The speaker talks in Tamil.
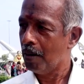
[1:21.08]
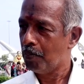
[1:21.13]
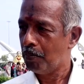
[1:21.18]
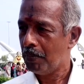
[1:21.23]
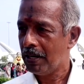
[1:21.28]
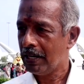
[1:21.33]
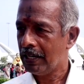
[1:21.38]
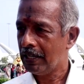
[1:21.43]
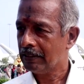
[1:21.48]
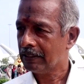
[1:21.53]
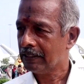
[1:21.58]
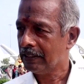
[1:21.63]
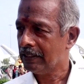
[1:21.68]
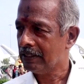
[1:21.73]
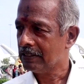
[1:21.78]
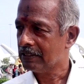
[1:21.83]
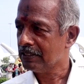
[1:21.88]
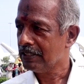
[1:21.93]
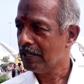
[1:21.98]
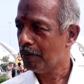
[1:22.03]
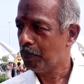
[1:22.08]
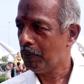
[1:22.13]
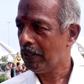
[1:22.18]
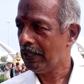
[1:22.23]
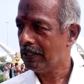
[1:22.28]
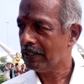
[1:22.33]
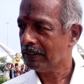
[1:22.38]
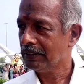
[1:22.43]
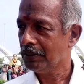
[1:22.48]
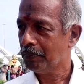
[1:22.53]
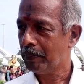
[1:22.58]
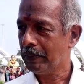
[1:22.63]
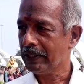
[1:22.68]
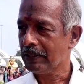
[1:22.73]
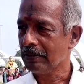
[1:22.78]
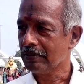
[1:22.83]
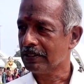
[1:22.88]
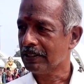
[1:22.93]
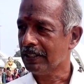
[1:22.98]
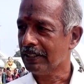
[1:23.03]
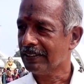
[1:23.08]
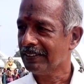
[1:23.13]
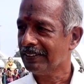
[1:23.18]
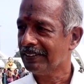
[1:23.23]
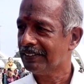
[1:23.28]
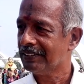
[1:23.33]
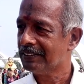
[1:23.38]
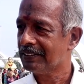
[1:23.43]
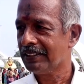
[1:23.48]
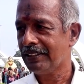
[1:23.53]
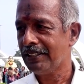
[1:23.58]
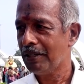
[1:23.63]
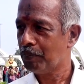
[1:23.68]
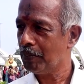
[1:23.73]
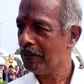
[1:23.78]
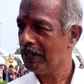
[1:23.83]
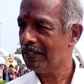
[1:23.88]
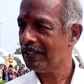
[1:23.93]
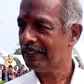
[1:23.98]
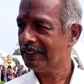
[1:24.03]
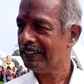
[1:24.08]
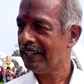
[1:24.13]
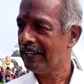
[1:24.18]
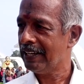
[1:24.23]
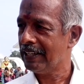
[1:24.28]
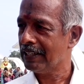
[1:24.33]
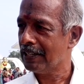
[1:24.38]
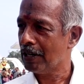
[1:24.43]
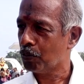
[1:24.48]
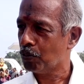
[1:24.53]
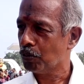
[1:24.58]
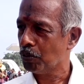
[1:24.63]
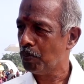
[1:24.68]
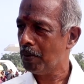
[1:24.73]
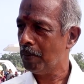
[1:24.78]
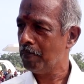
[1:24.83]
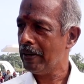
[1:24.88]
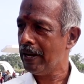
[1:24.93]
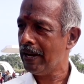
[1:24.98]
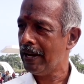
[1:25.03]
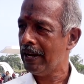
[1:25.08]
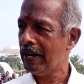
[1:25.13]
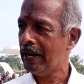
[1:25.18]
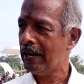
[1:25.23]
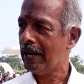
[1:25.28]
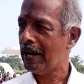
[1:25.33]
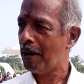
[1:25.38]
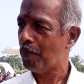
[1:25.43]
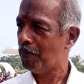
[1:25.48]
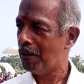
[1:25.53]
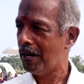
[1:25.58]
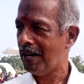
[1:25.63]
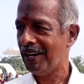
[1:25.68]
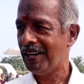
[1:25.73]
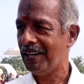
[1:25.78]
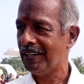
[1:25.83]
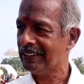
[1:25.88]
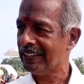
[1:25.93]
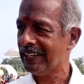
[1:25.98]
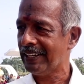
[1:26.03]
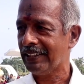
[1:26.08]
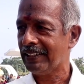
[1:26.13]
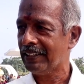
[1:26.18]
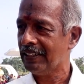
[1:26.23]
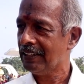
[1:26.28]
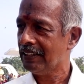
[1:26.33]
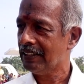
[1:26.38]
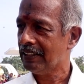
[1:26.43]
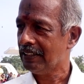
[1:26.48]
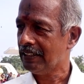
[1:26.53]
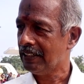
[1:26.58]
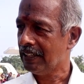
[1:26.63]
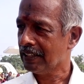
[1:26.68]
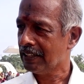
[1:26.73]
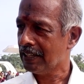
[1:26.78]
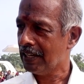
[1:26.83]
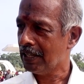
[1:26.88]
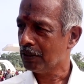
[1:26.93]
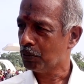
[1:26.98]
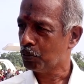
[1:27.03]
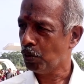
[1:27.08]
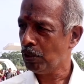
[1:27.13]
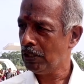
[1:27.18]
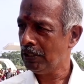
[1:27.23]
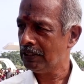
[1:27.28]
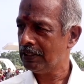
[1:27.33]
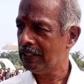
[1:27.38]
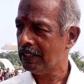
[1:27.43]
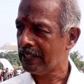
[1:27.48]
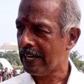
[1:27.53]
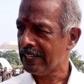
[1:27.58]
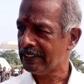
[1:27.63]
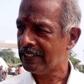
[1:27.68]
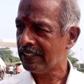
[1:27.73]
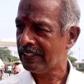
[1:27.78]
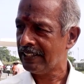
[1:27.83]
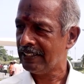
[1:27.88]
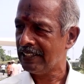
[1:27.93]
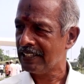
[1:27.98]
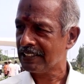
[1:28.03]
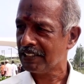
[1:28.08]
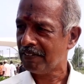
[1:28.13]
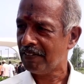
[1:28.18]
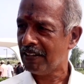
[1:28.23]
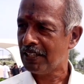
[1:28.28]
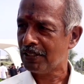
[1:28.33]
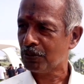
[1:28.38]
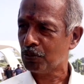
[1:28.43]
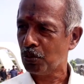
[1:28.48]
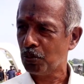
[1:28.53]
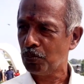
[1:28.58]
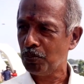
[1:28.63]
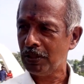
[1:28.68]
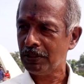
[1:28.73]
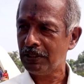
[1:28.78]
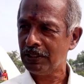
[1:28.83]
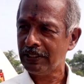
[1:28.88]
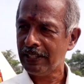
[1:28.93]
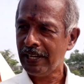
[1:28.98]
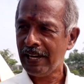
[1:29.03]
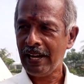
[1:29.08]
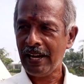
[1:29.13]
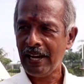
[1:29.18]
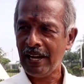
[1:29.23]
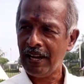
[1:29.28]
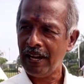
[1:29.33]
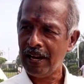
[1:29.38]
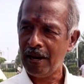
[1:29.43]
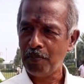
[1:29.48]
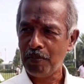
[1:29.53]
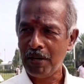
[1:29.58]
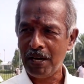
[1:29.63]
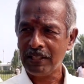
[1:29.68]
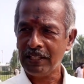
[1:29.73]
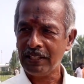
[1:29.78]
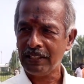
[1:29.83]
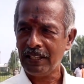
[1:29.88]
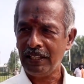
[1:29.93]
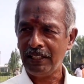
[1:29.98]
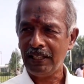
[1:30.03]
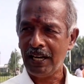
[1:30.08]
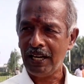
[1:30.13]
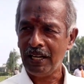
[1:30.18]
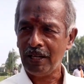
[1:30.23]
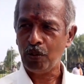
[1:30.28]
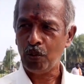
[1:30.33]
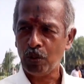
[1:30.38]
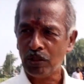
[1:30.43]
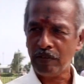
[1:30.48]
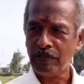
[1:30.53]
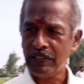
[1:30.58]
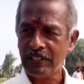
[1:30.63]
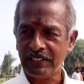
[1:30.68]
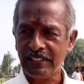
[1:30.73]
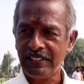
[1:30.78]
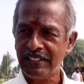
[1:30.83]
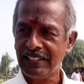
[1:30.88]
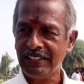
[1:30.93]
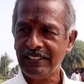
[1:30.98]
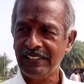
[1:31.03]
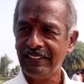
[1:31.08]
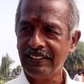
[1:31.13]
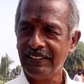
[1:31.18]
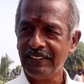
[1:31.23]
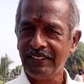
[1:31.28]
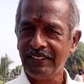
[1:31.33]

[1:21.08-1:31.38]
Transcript: அம்மா எனக்கு சின்ன பிள்ளையிலேருந்து பிடிக்கும் சார் சின்ன பிள்ளையிலேருந்து எங்கள் குடும்பமே அம்மா தான் எங்கள் தொழிலுக்கு கைத்தறி நெசவாளர் குடும்பத்துக்கே அம்மா தான் நல்லா உதவி செஞ்சது